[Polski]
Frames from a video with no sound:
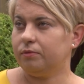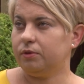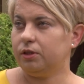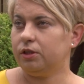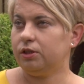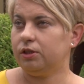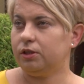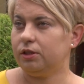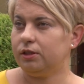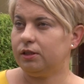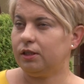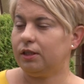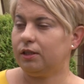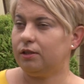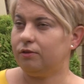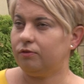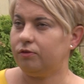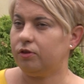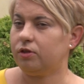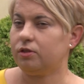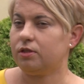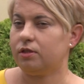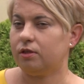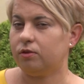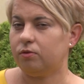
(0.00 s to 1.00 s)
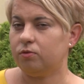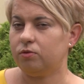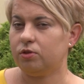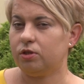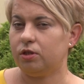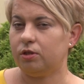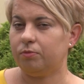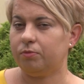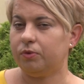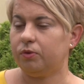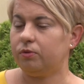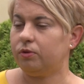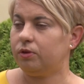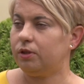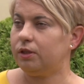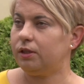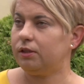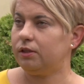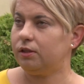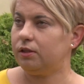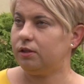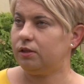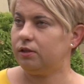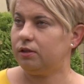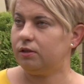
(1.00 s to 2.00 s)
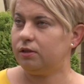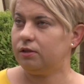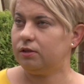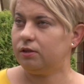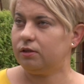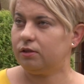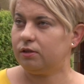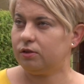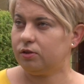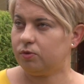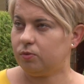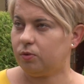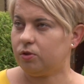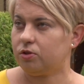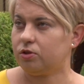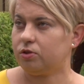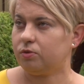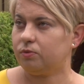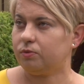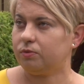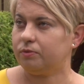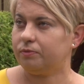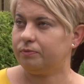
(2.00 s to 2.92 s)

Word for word: jeśli taki wniosek uczeń pełnoletni y, złożył.